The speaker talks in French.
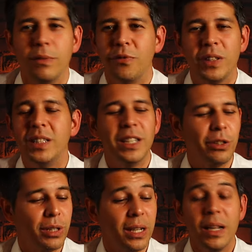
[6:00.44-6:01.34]
Fatigué
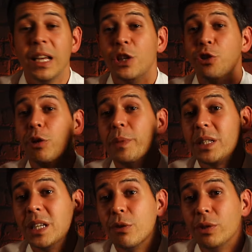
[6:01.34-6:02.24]
total. Je
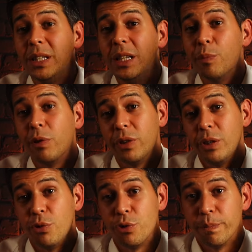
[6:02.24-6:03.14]
remercie Elodie qui m'a envoyé
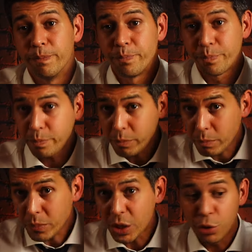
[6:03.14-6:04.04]
ce jeu.
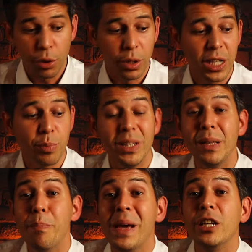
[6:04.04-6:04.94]
De Asmodee
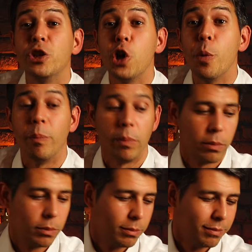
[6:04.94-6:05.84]
Belgium.
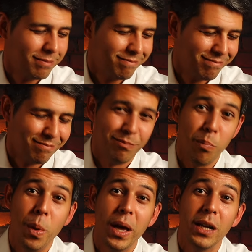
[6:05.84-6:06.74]

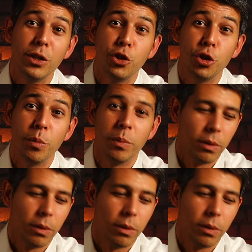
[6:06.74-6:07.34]
Belgium.